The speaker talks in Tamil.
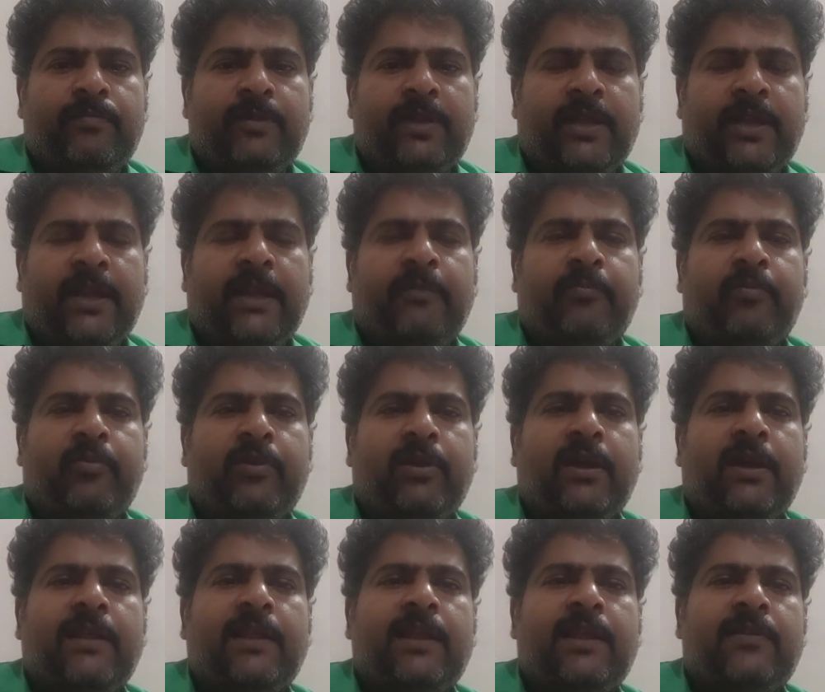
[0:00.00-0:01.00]
நிறைய
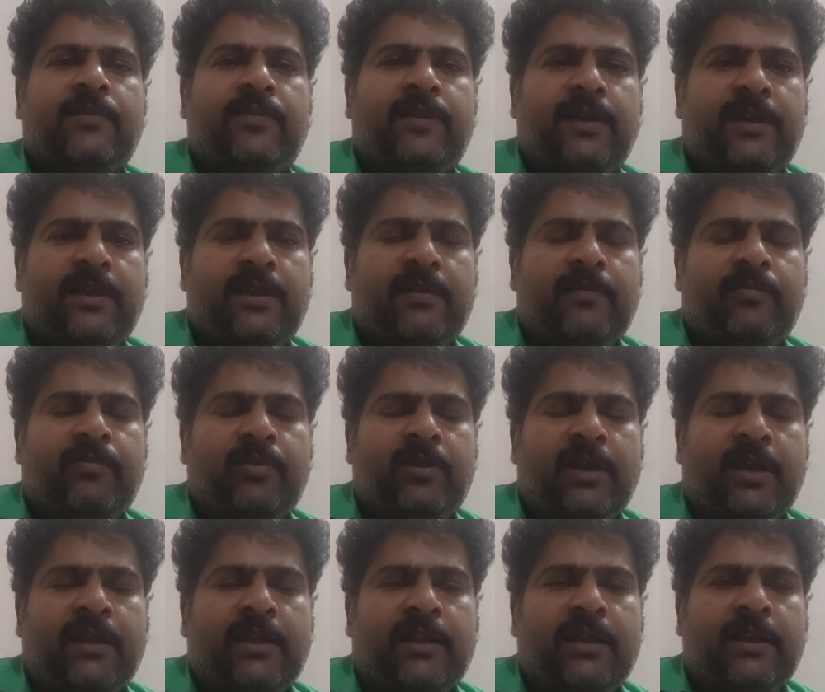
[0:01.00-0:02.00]
பொருளாதார சிக்கல்
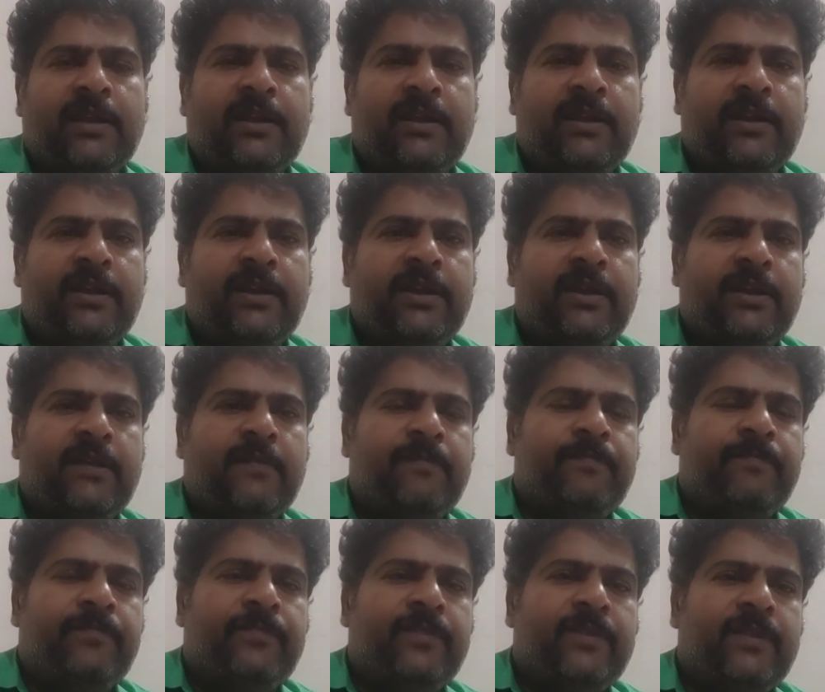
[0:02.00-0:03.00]
பொருளாதார நெருக்கடி
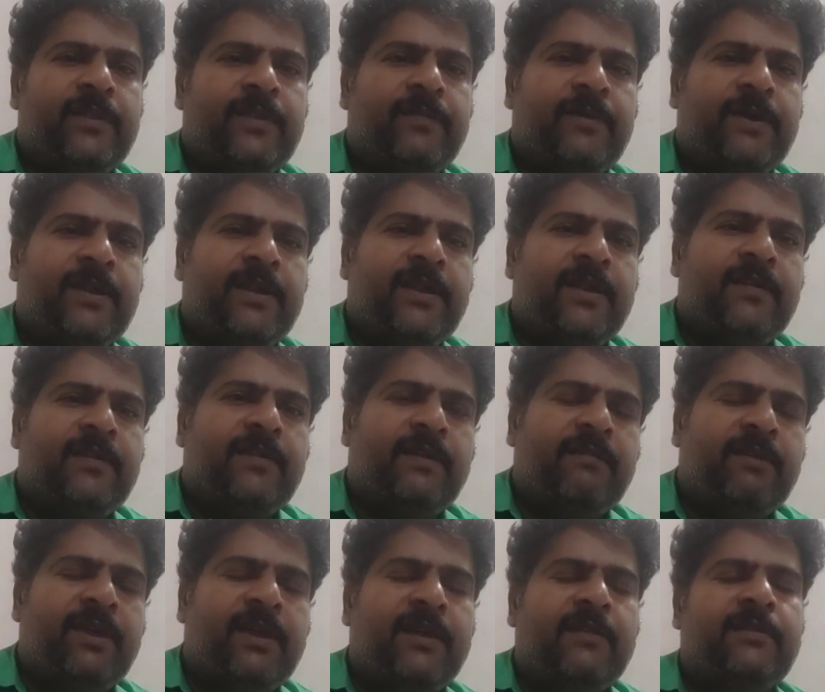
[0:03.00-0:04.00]
இந்த மாதிரி
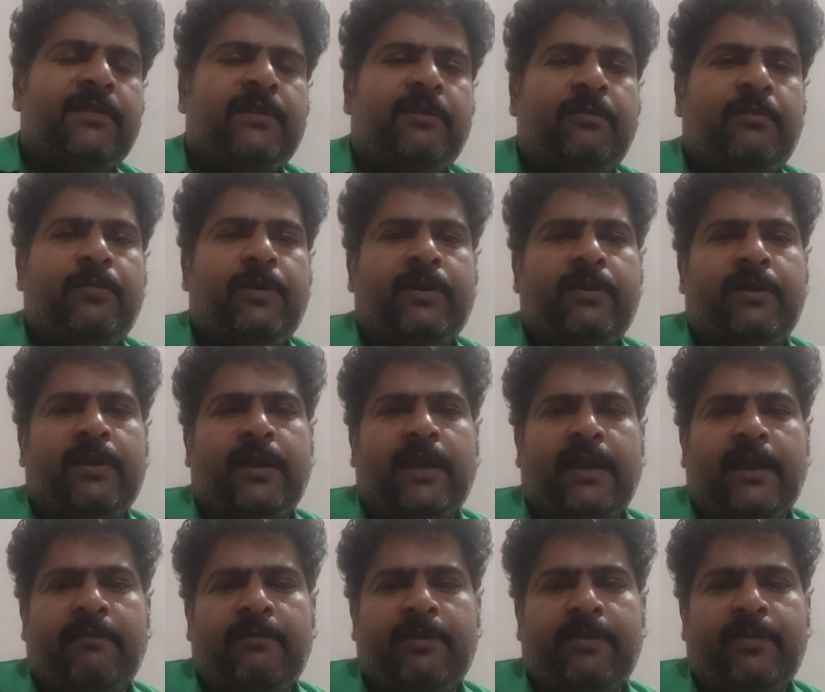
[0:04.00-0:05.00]
தவியாய் தவிப்பவர்கள்
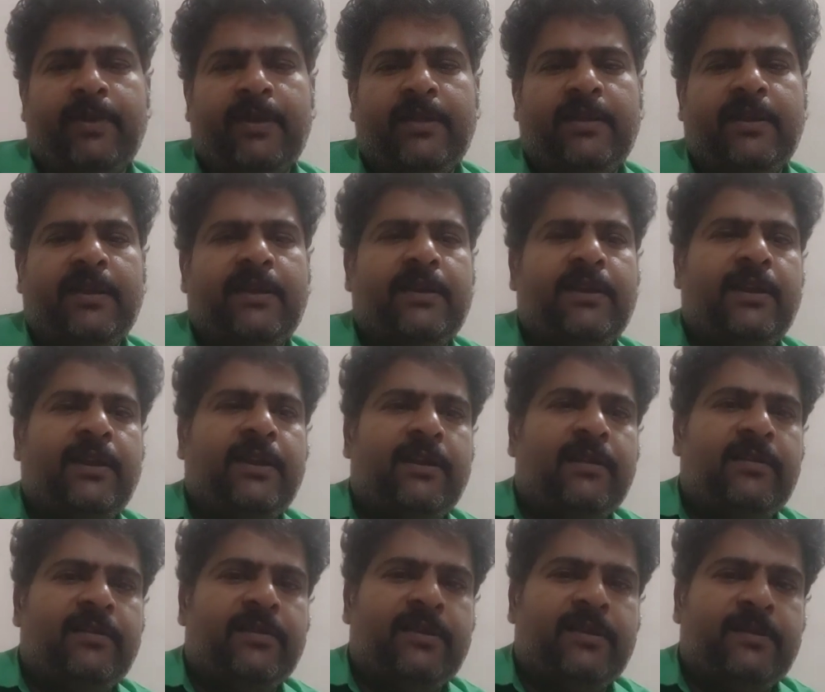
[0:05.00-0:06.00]
அனைவருமே இந்த எண்களை
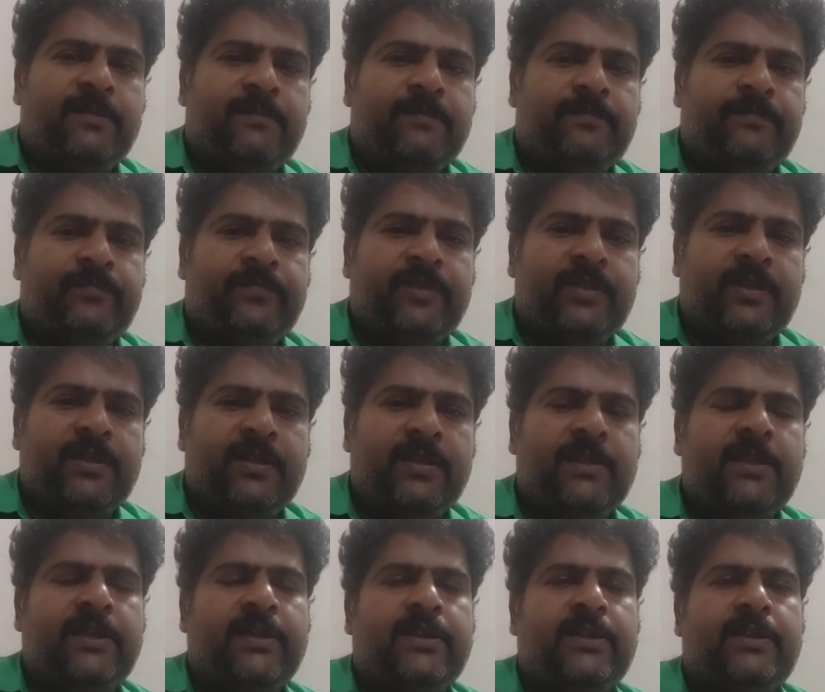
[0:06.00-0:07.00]
எழுதுங்கள்
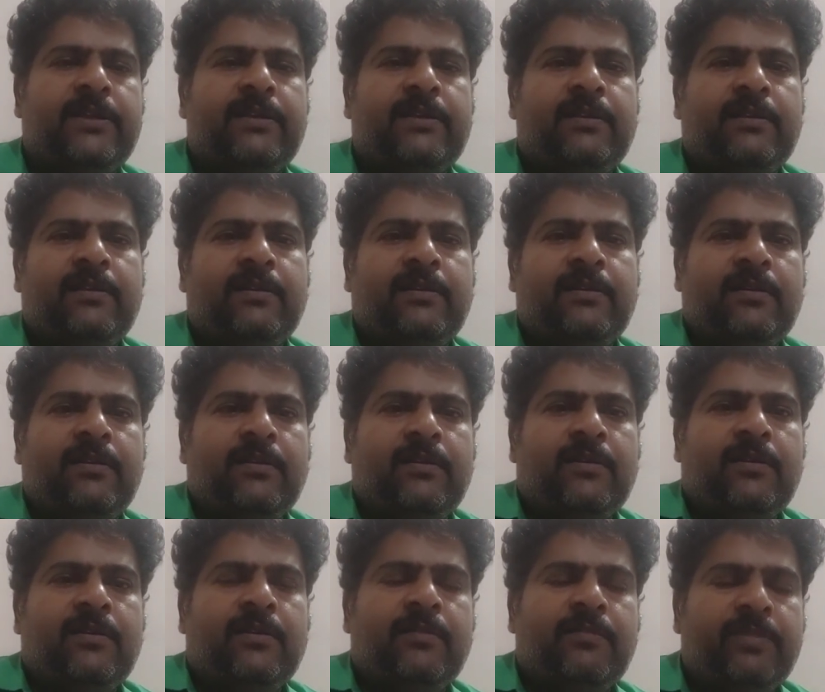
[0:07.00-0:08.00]
இது
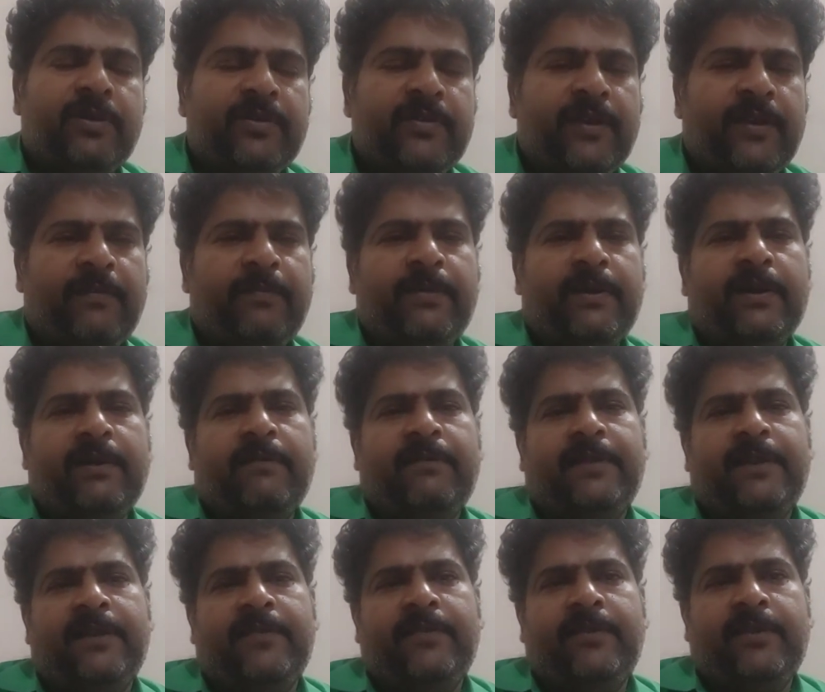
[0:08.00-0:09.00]
ரொம்ப சிறப்பாக
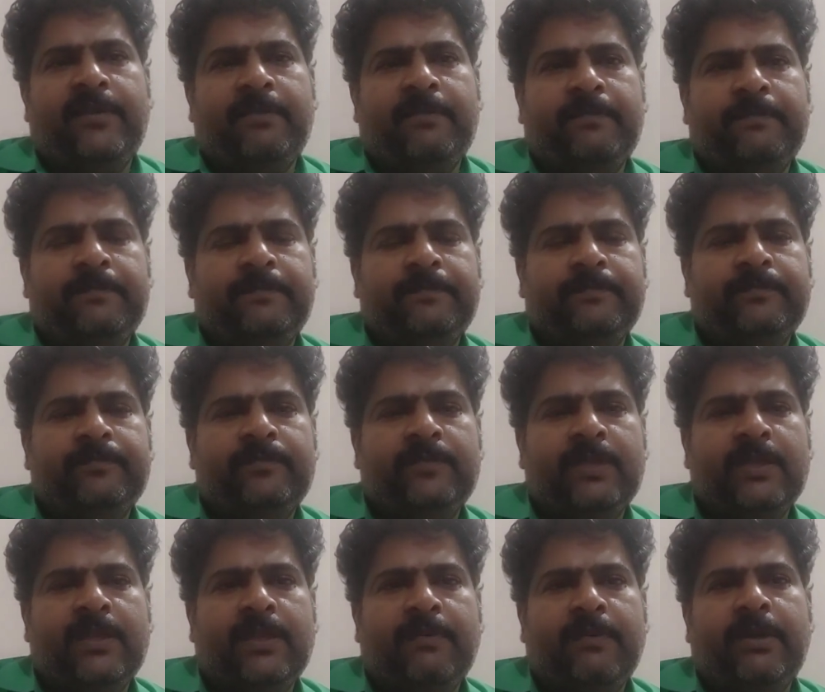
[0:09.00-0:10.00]
வேலை செய்யும்
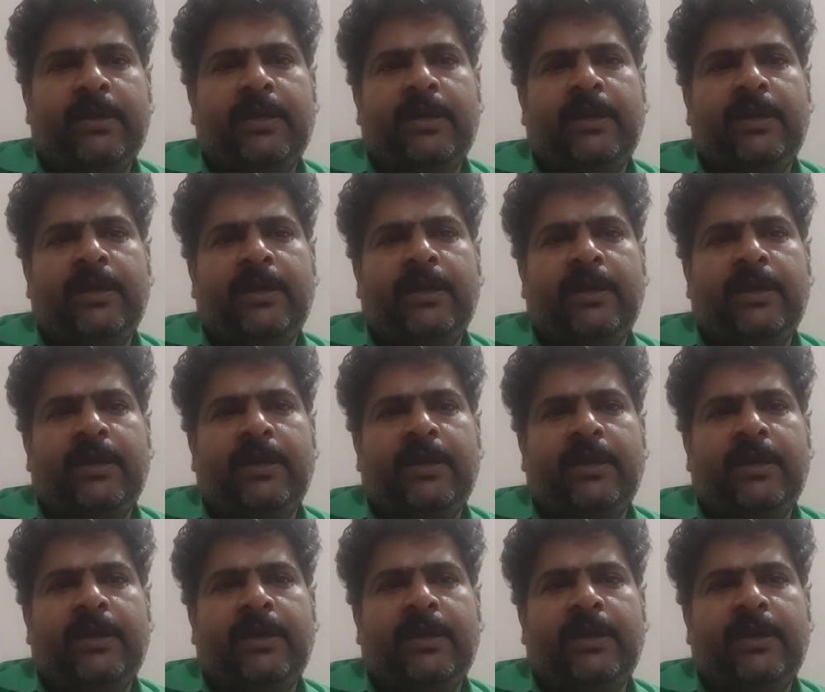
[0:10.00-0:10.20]
நமக்கு